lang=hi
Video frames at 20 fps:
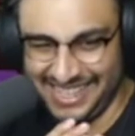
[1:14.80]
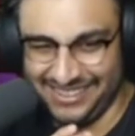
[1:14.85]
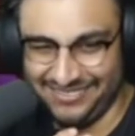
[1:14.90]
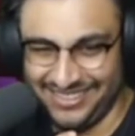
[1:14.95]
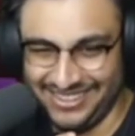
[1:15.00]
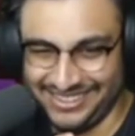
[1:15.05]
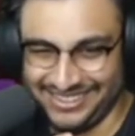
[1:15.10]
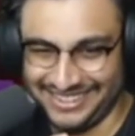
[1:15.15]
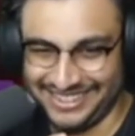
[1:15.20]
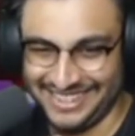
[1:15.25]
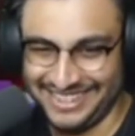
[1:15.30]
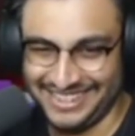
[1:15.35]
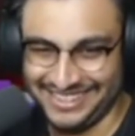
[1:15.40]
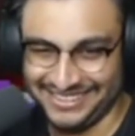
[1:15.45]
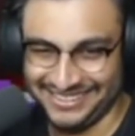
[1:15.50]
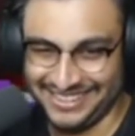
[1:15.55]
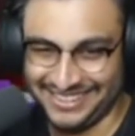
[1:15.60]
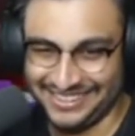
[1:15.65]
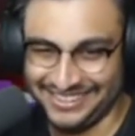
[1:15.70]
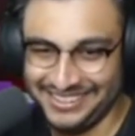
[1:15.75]
तो रहने
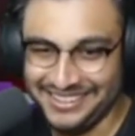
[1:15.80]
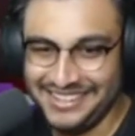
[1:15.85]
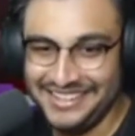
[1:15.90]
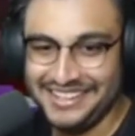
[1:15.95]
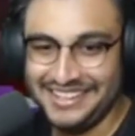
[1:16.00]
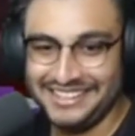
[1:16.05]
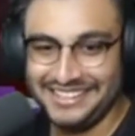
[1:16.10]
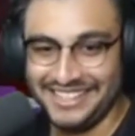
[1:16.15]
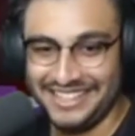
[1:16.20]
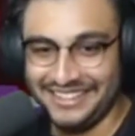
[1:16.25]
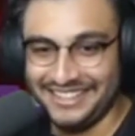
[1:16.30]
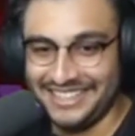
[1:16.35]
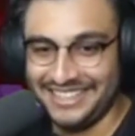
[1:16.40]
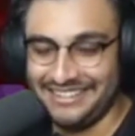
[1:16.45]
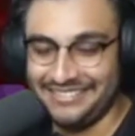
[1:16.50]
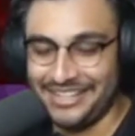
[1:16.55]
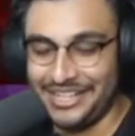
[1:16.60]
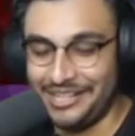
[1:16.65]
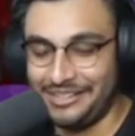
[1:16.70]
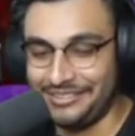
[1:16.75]
तो रहने तो चलो
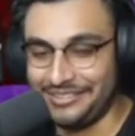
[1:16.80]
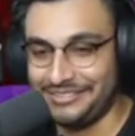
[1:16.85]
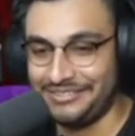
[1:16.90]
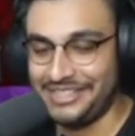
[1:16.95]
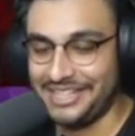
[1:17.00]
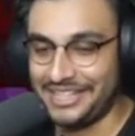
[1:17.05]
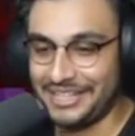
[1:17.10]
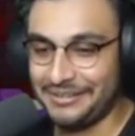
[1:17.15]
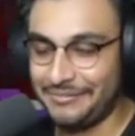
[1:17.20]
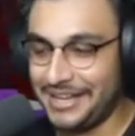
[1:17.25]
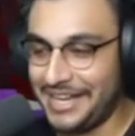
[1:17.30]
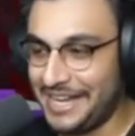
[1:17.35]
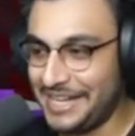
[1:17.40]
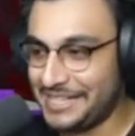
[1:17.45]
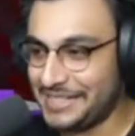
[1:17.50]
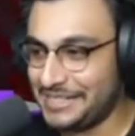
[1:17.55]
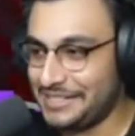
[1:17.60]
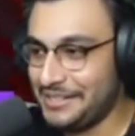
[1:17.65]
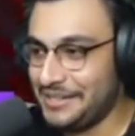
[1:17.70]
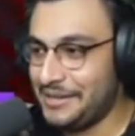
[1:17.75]
चला बनाओ ठीक है मैं
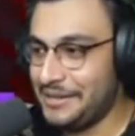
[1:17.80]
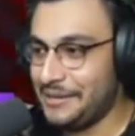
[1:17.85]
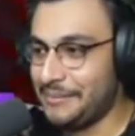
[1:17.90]
आज